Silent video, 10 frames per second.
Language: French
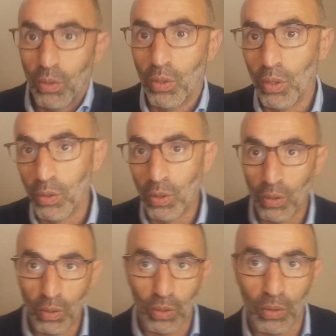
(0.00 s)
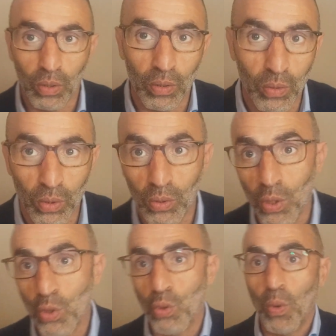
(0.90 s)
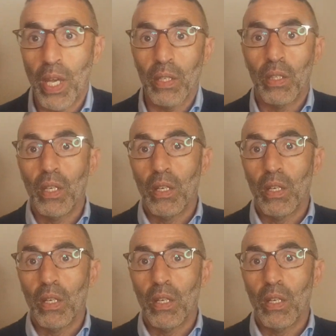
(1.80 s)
de, soins